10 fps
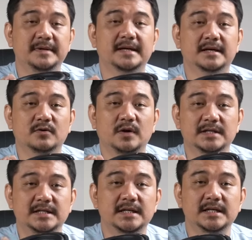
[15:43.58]
speaker
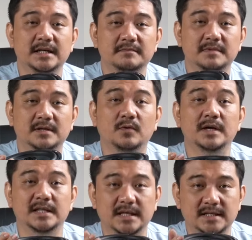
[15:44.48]
koaksial yang
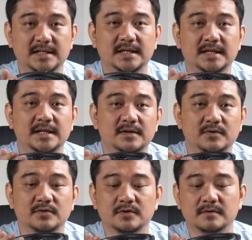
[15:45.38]
berkualitas ya
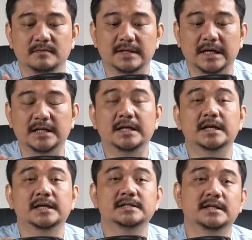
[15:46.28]
untuk
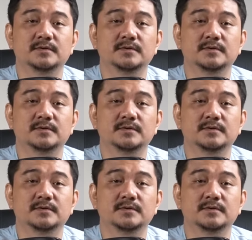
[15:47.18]
menghadirkan